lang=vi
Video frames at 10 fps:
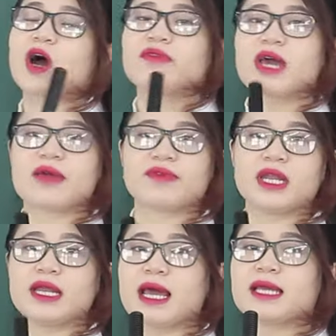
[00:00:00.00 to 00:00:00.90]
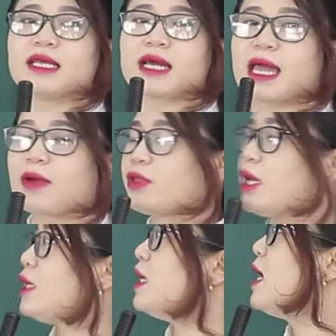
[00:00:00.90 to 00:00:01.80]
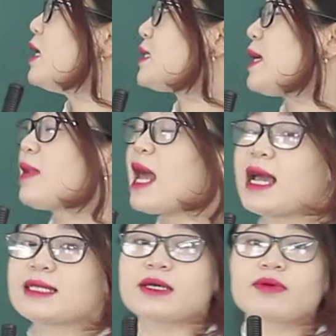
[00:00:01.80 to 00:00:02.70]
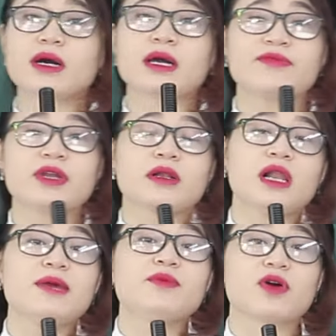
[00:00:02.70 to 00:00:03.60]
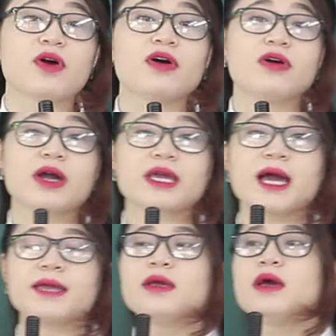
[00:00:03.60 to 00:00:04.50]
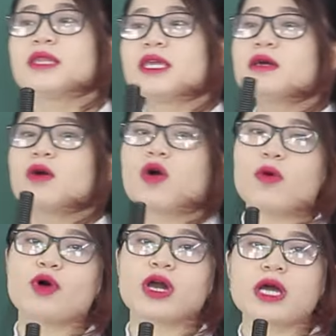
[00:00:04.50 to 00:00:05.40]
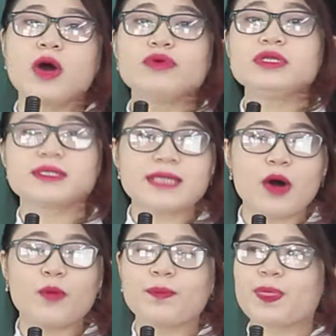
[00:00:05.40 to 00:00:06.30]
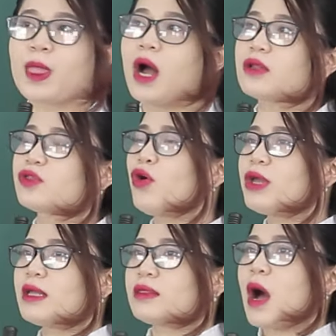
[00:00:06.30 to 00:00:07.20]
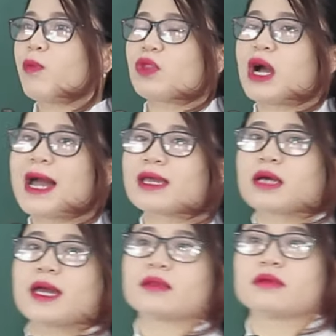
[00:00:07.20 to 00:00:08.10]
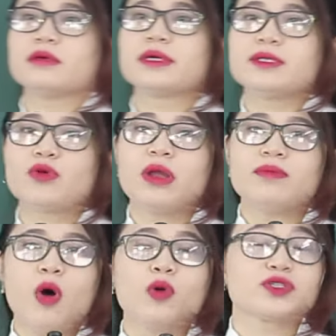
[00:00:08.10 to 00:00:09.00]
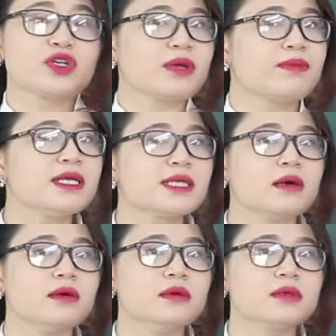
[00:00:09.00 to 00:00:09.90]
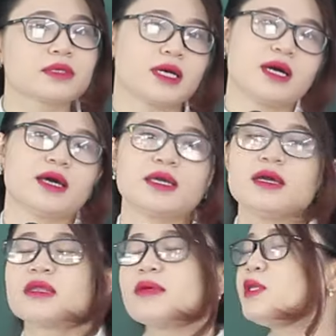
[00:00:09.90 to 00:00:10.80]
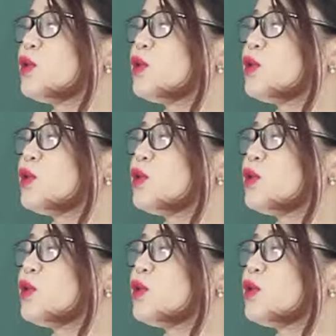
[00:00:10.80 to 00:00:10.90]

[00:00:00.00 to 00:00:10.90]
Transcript: rõ về hai vấn đề này thì các em có thể xem lại trong các cái phần clip của cô. Ok. Thế nhưng cô có một cái câu như sau. Tôi học tiếng Anh kể từ khi tôi lớp 1 cho đến bây giờ. Đấy. Thế mà